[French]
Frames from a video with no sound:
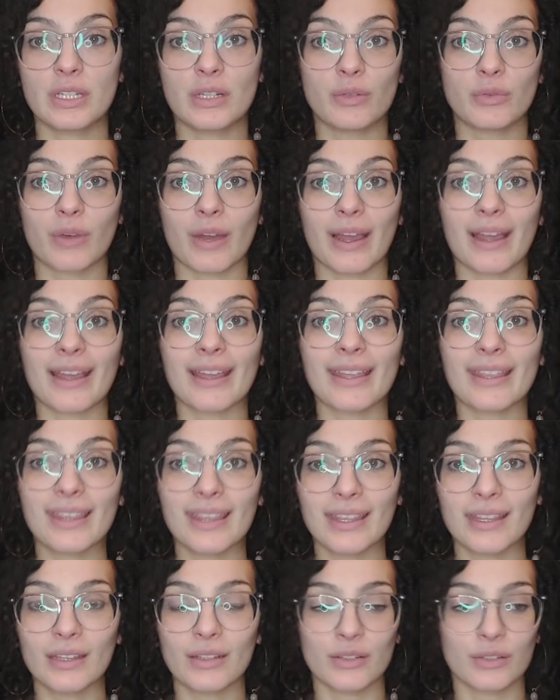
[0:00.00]
Ils l'ont
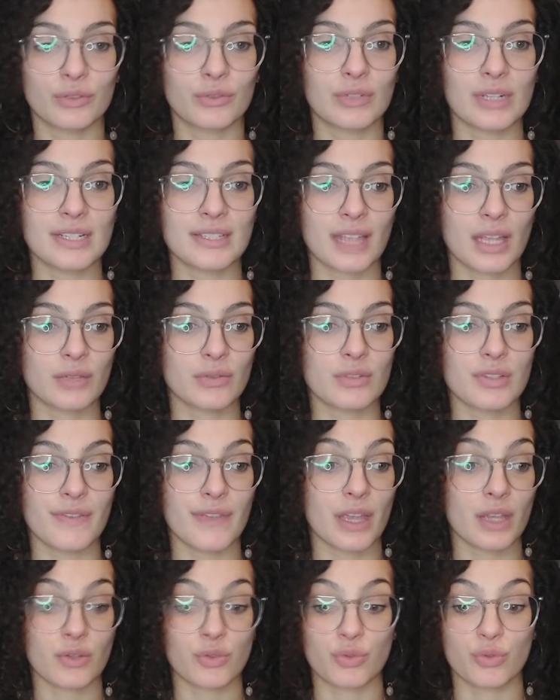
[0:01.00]
rayé euh, de la
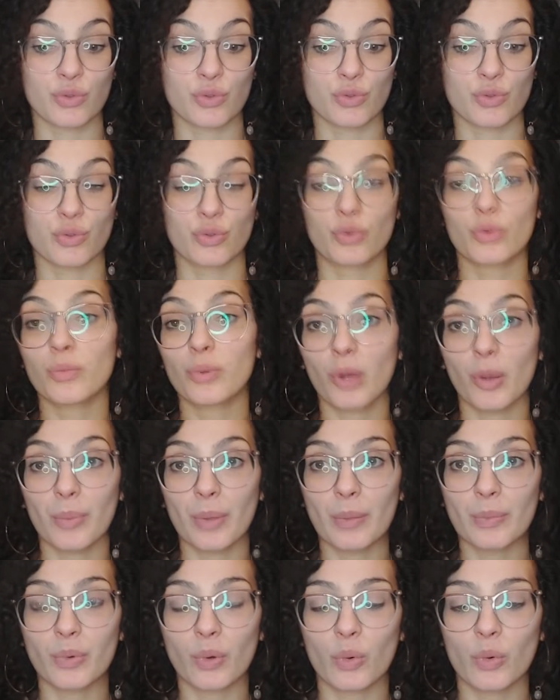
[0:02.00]
stratosphère, je, je comprends
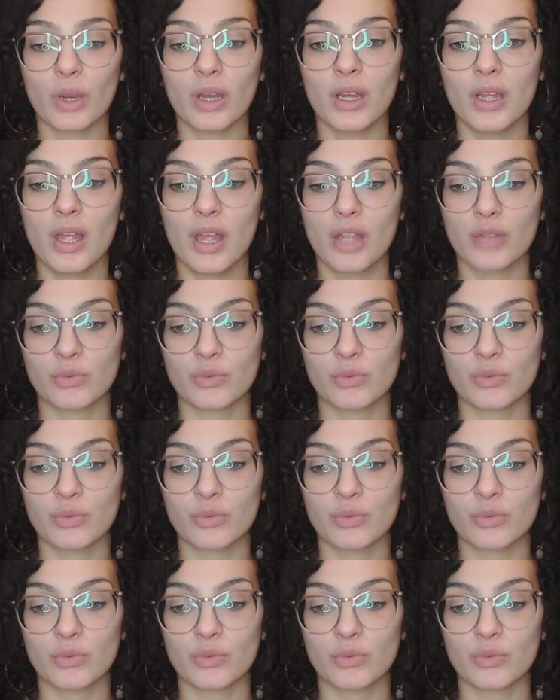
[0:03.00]
pas pourquoi.